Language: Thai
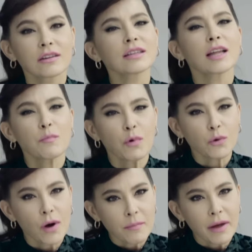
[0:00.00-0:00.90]
เราจะทำบท
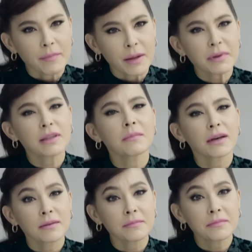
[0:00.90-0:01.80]
ความแบบนั้นไปทำไม
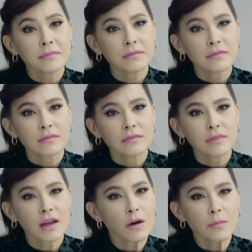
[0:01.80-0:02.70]
ฮึ
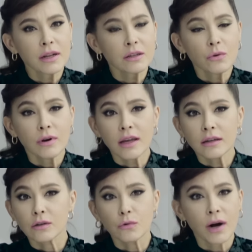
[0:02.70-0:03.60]
ถ้าเราไม่ได้ตัวเลข
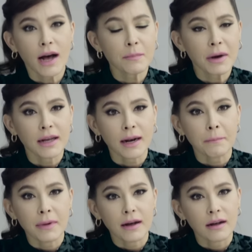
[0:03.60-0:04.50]
หรือลูกค้าใหม่กลับ
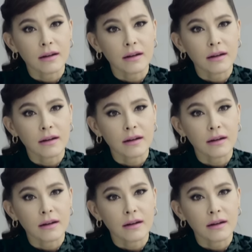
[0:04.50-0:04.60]
มา